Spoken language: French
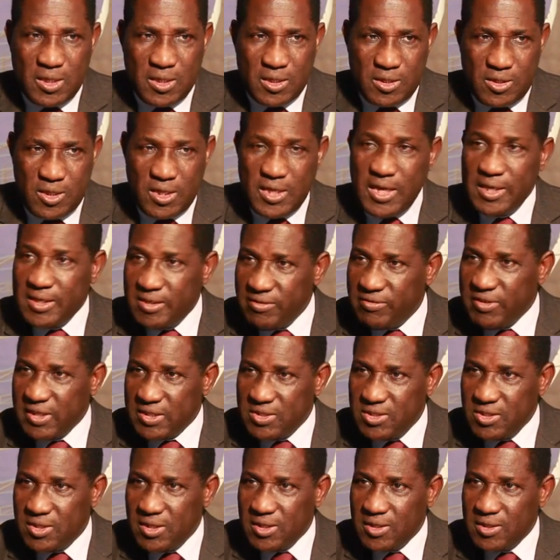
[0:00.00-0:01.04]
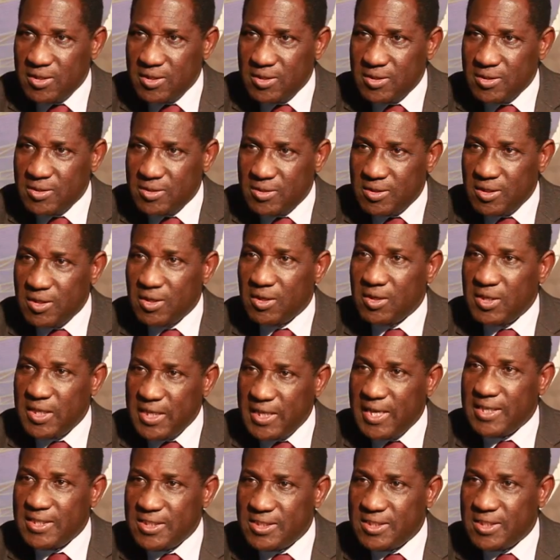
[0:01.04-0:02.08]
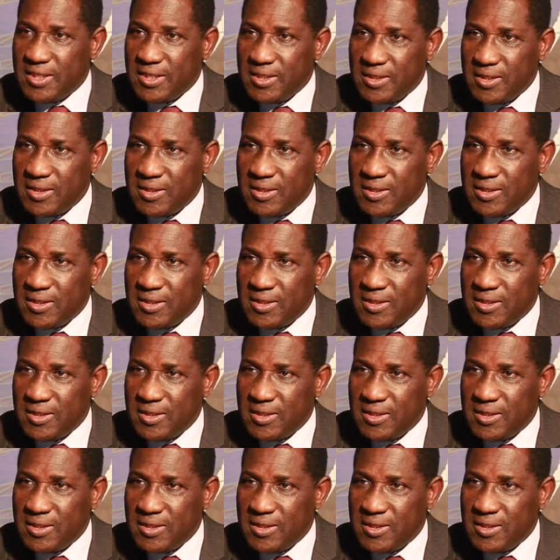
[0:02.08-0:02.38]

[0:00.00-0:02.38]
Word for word: qui est la diversité, c'est-à-dire l'égalité,